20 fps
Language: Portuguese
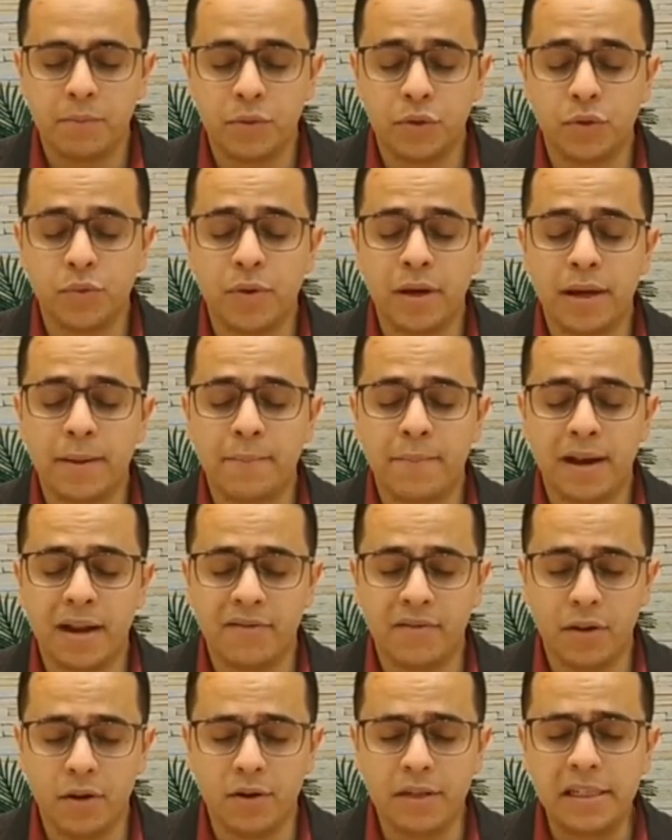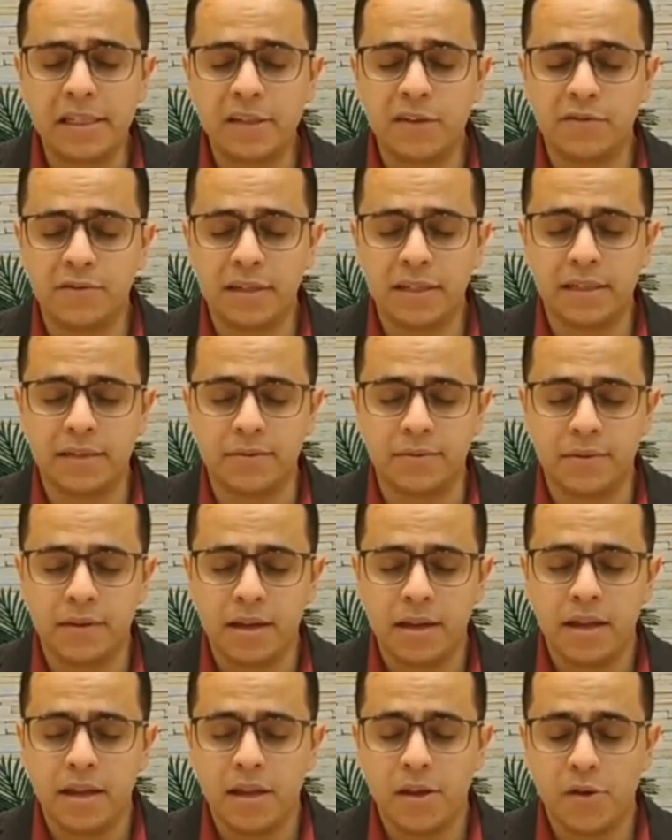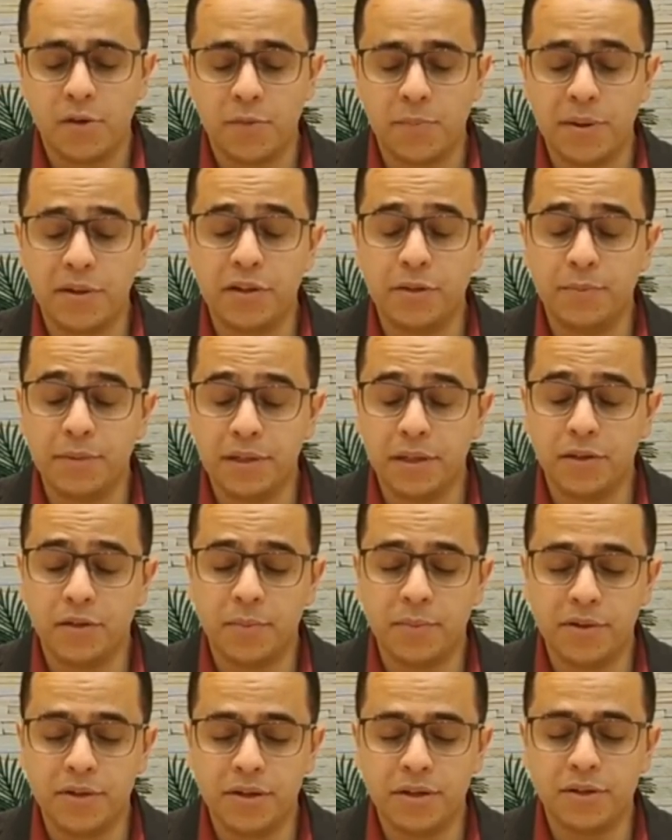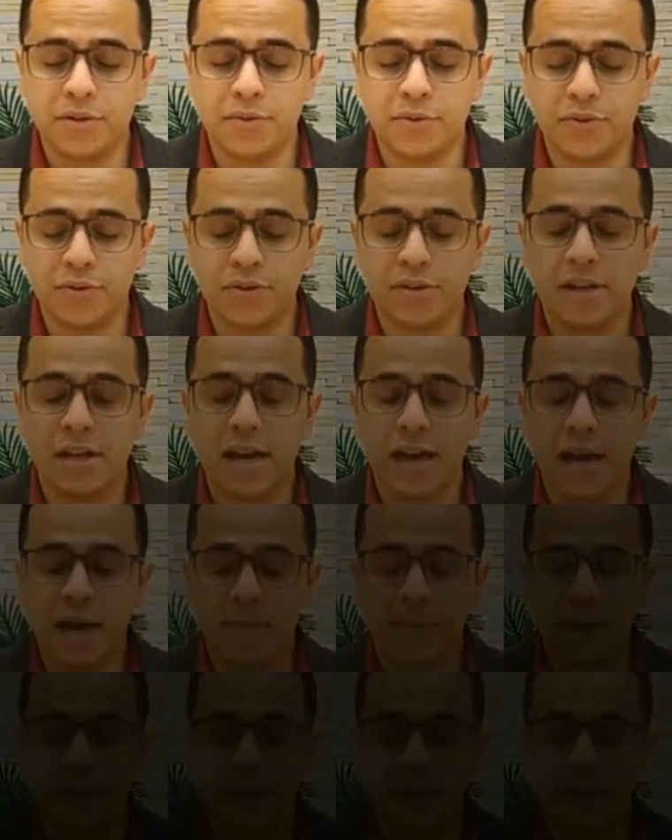por Tua maravilhosa salvação. É o que pedimos em nome de Jesus.